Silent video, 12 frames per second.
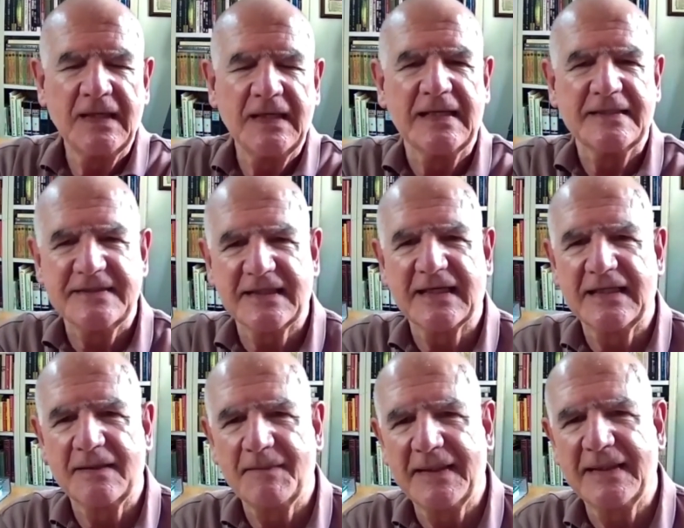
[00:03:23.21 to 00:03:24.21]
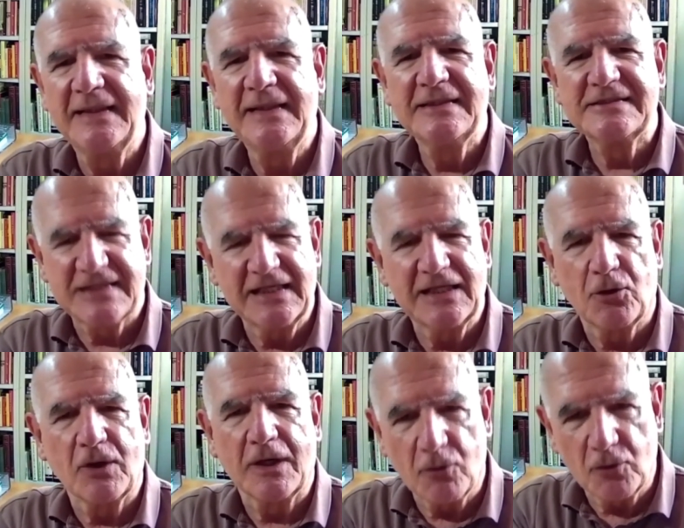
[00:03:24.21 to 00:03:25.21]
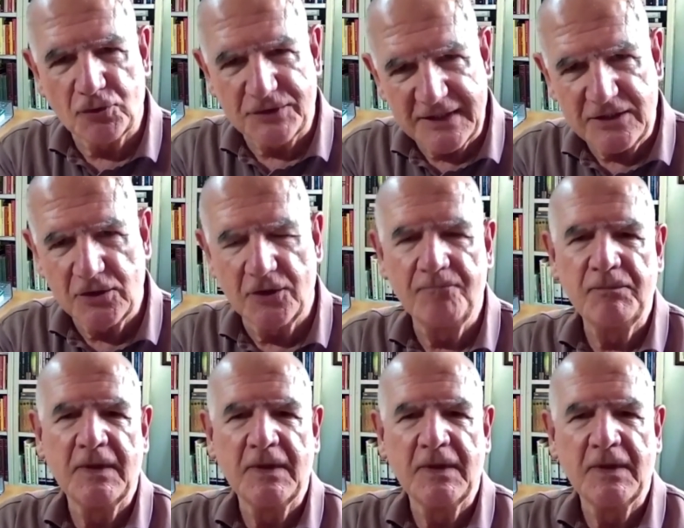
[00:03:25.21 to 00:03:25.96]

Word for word: y las chicas además salen con algunos de ellos